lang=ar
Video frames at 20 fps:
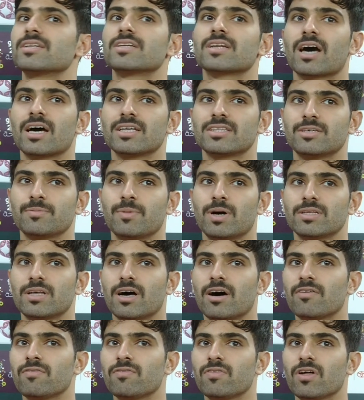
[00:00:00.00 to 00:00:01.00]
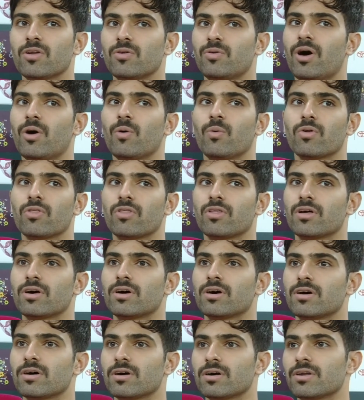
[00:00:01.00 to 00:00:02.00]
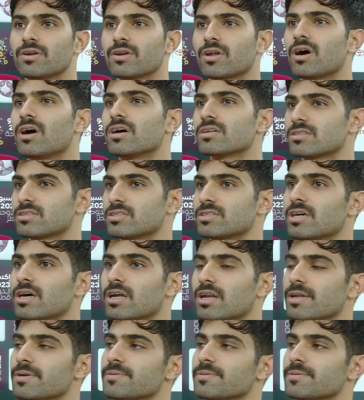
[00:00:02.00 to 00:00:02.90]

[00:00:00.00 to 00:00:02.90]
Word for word: نقدم اداء افضل ونعوض النقاط آه، ان شاء الله